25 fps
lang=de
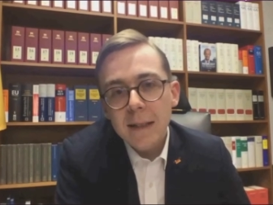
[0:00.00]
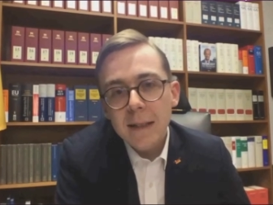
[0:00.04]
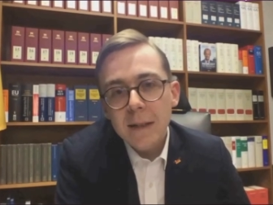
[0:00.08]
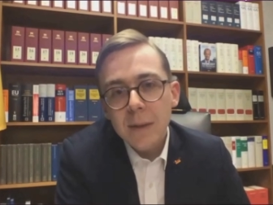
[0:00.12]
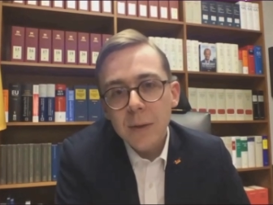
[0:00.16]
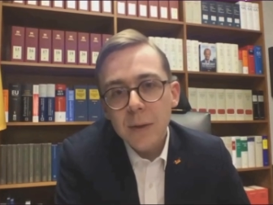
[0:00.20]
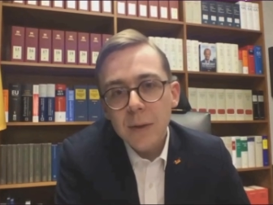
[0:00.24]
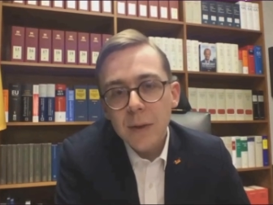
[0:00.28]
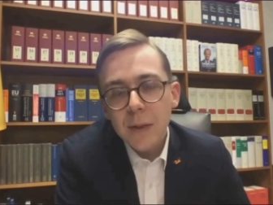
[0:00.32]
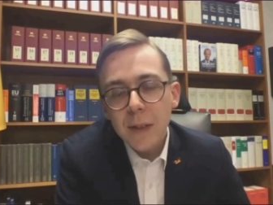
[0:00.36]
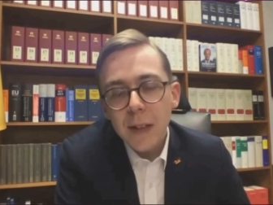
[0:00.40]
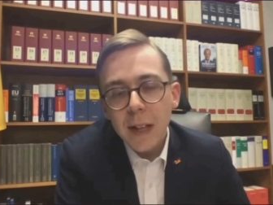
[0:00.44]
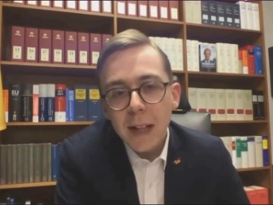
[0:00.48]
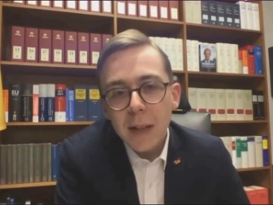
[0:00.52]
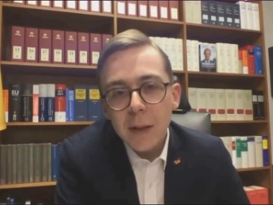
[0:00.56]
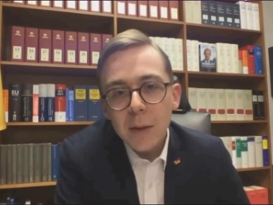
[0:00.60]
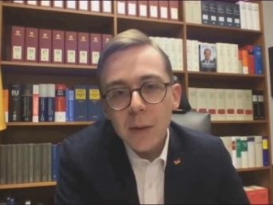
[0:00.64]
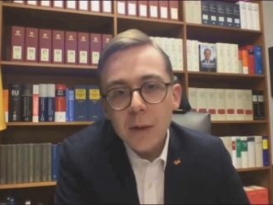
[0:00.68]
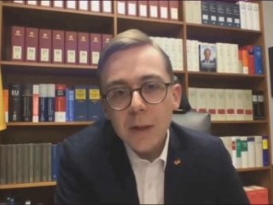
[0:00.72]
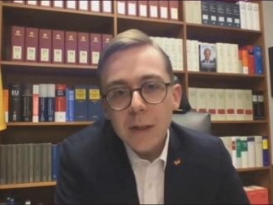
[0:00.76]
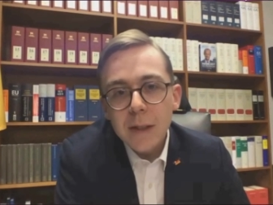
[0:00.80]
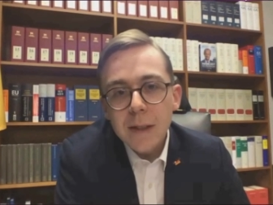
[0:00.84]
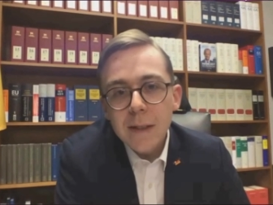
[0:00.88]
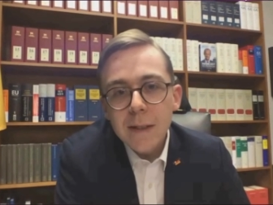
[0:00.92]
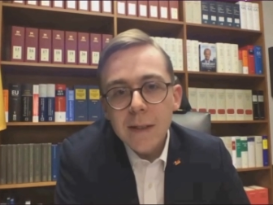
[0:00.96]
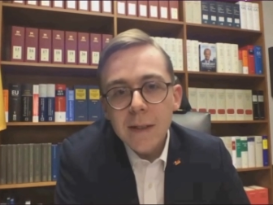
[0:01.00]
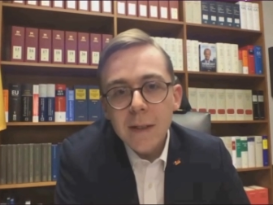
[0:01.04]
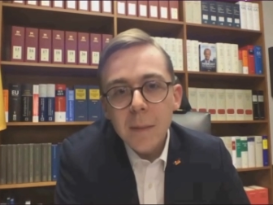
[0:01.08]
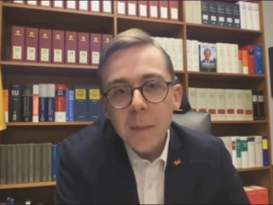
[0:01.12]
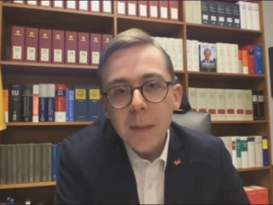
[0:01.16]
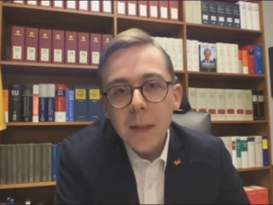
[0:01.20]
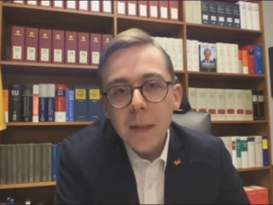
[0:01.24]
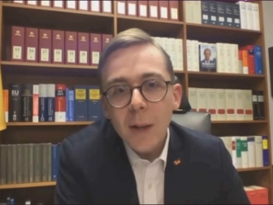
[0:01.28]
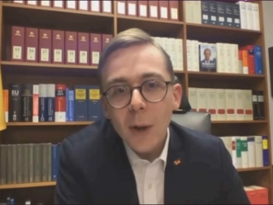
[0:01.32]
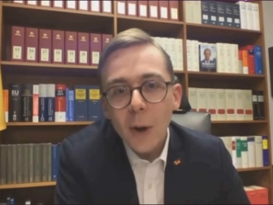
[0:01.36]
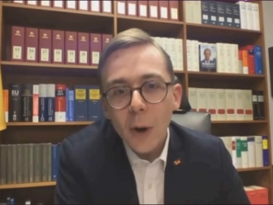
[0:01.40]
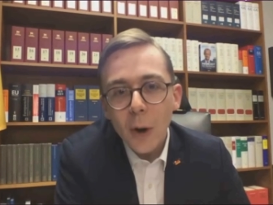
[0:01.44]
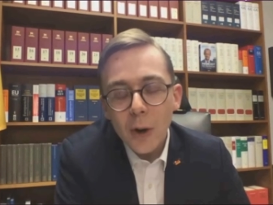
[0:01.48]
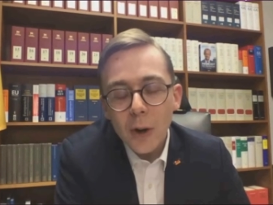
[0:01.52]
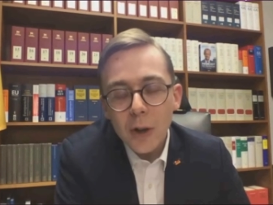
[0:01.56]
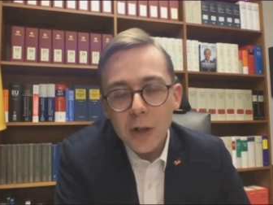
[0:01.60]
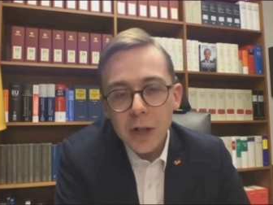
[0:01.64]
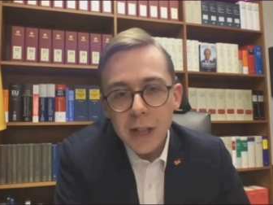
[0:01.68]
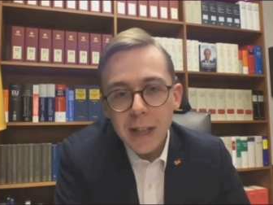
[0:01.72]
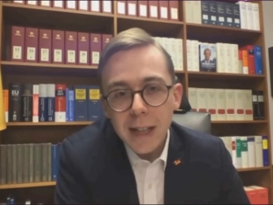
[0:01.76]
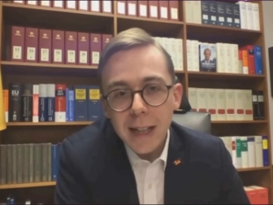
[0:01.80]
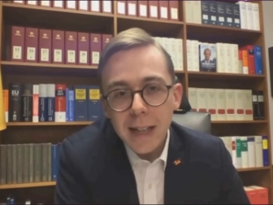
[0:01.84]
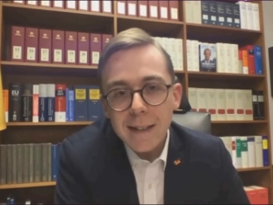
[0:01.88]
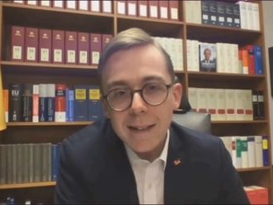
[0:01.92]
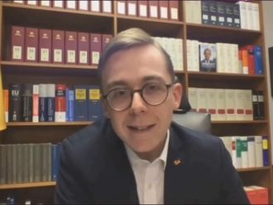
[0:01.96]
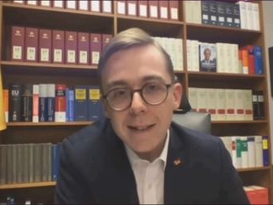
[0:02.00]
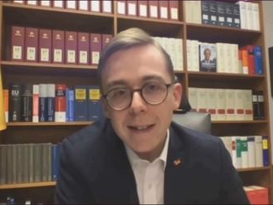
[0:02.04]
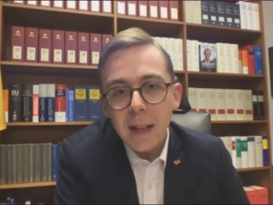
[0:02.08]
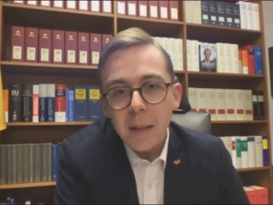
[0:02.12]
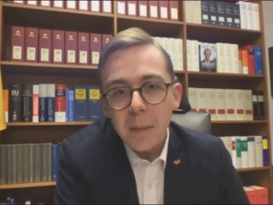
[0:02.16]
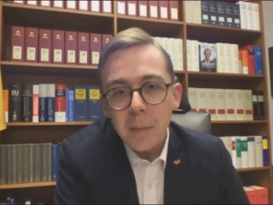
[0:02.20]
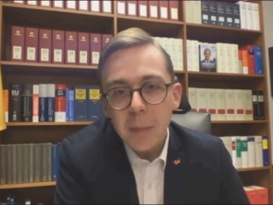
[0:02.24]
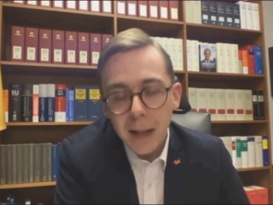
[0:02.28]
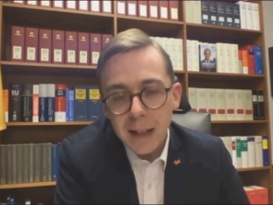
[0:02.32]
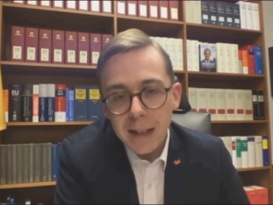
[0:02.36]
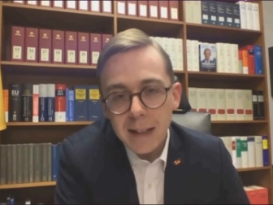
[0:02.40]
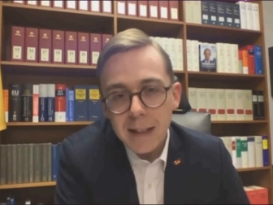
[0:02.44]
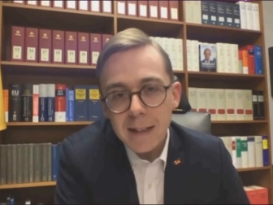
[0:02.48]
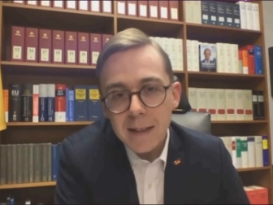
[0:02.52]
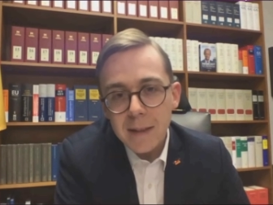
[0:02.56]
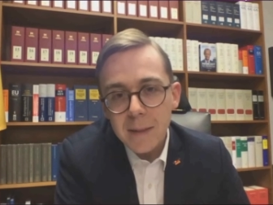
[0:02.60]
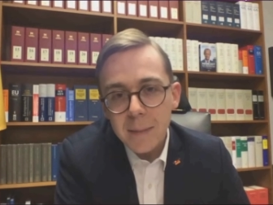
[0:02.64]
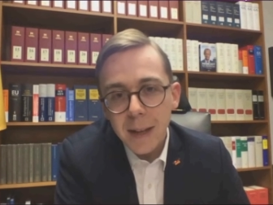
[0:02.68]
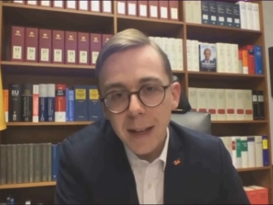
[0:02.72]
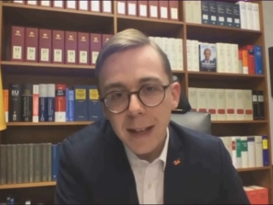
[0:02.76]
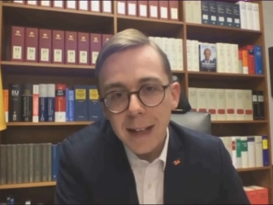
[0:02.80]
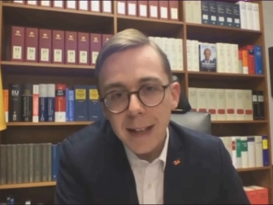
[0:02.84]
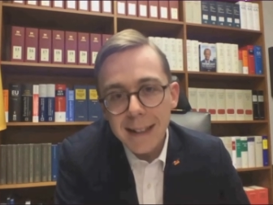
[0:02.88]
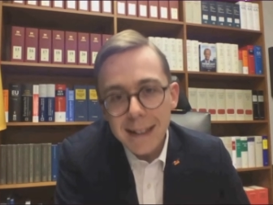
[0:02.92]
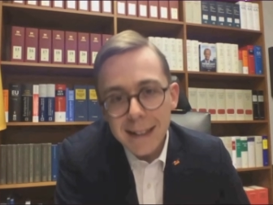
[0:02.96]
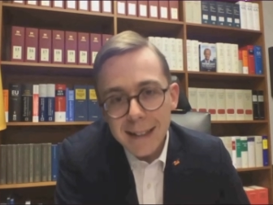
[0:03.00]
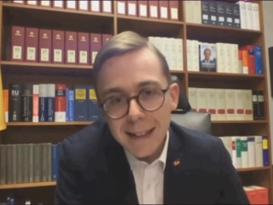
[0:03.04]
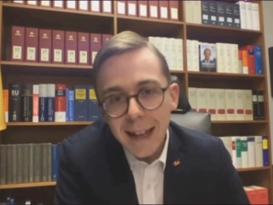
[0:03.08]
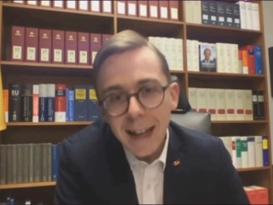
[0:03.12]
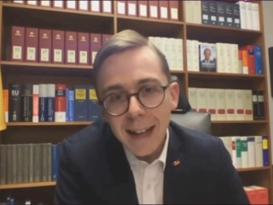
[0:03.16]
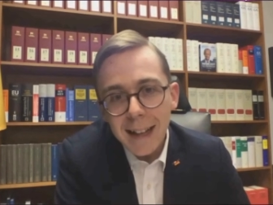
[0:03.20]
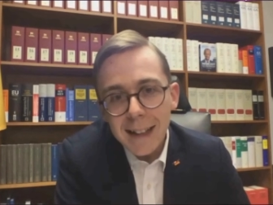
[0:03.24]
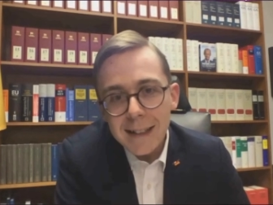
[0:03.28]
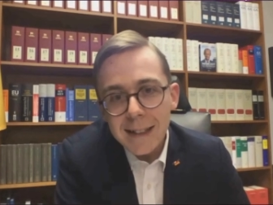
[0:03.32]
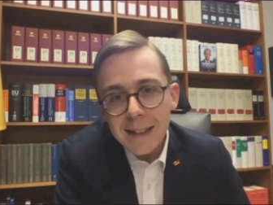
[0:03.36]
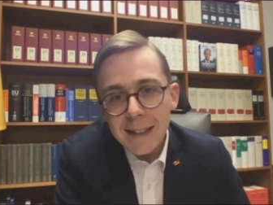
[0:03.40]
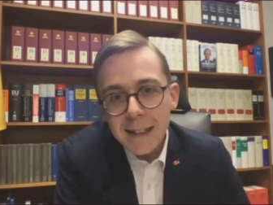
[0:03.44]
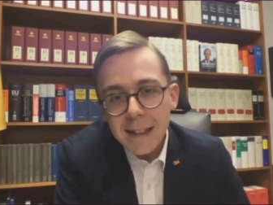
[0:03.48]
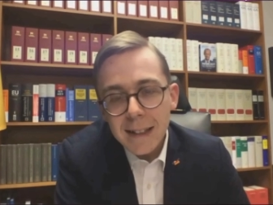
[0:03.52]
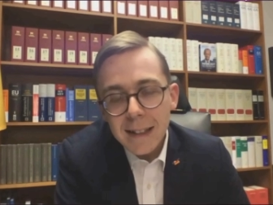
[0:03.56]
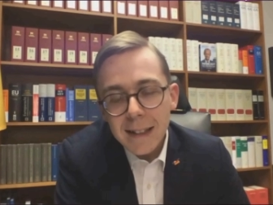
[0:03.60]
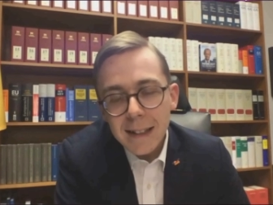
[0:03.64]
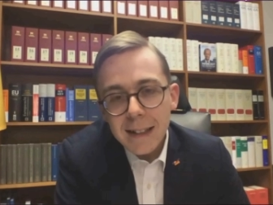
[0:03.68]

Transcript: dass sozusagen durch diese Melange jetzt dann manches Mal Inhalt